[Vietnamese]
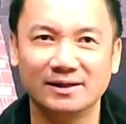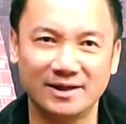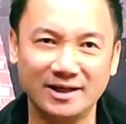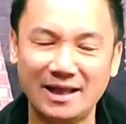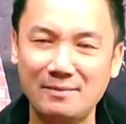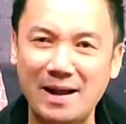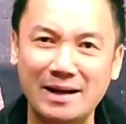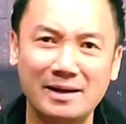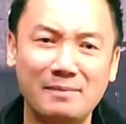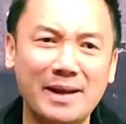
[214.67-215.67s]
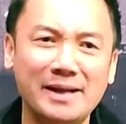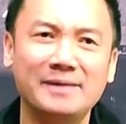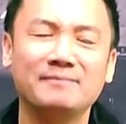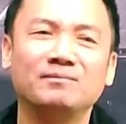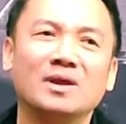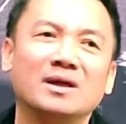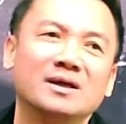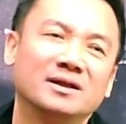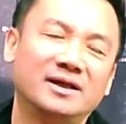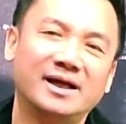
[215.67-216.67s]
đến tháng 3 năm nay
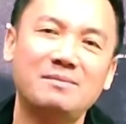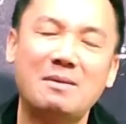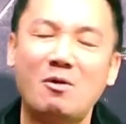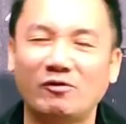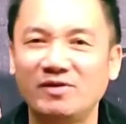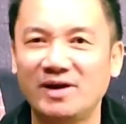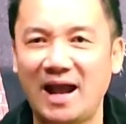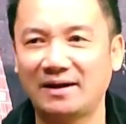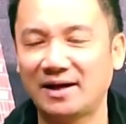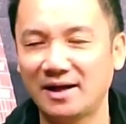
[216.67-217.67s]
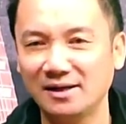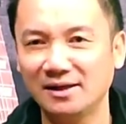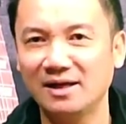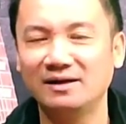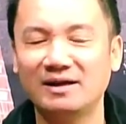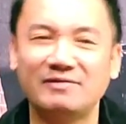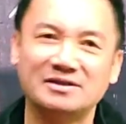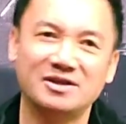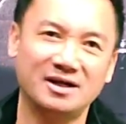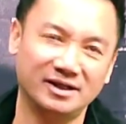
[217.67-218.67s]
thì khi mà bà Nguyễn Phương Hằng đã đứng lên để
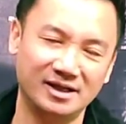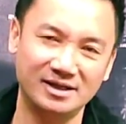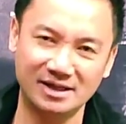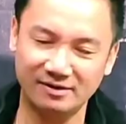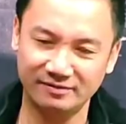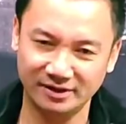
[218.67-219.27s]
vạch trần những cái